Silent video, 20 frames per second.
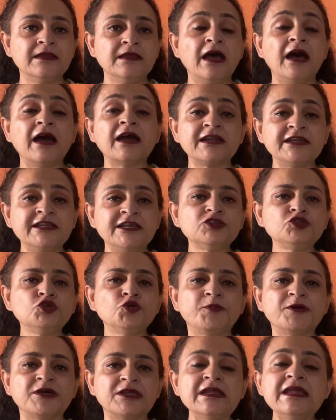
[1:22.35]
अकलीतों
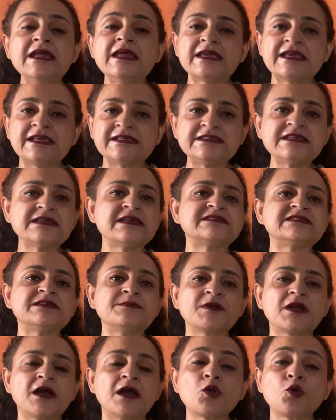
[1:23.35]
पर किसी किस्म
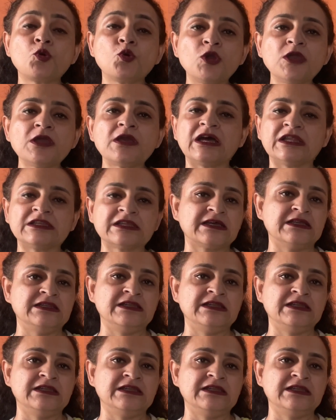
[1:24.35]
का कोई कदगन